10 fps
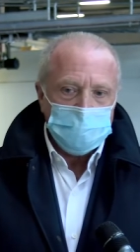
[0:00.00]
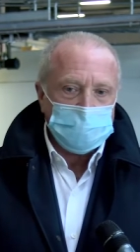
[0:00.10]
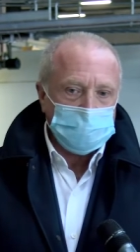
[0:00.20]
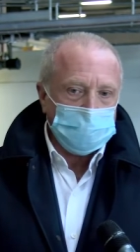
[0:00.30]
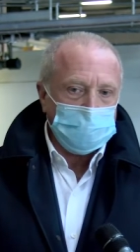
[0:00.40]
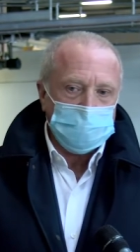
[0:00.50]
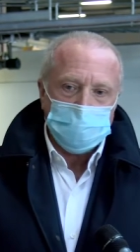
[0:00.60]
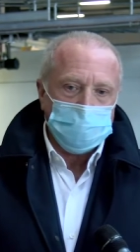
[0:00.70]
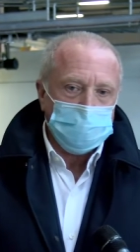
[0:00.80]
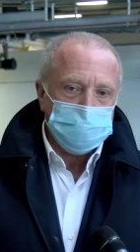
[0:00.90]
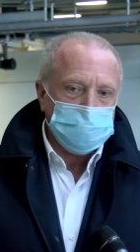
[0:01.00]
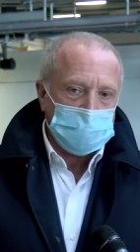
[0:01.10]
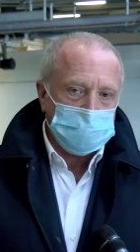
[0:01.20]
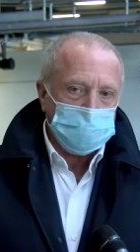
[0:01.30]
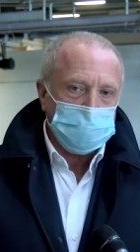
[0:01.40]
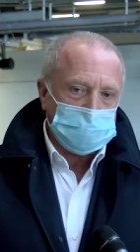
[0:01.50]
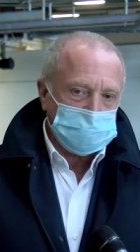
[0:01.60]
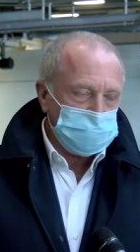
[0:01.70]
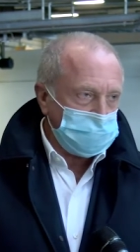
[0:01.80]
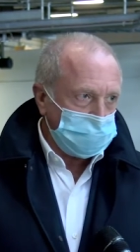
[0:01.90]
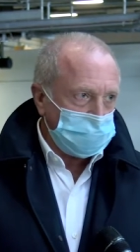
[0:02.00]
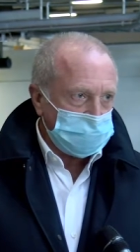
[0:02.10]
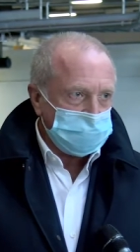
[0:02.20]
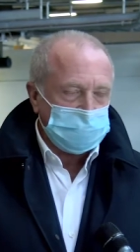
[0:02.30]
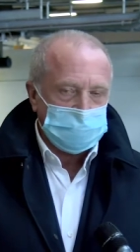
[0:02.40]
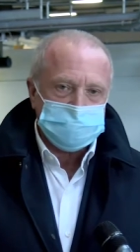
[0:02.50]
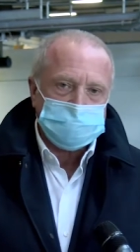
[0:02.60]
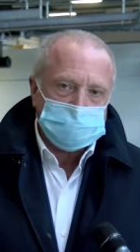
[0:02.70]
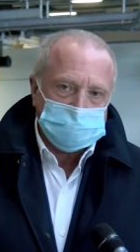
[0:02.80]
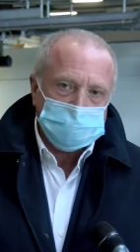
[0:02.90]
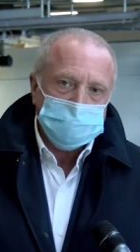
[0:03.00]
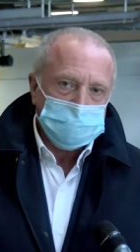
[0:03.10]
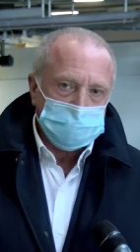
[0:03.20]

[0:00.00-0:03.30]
per cui riusciamo agevolmente a stare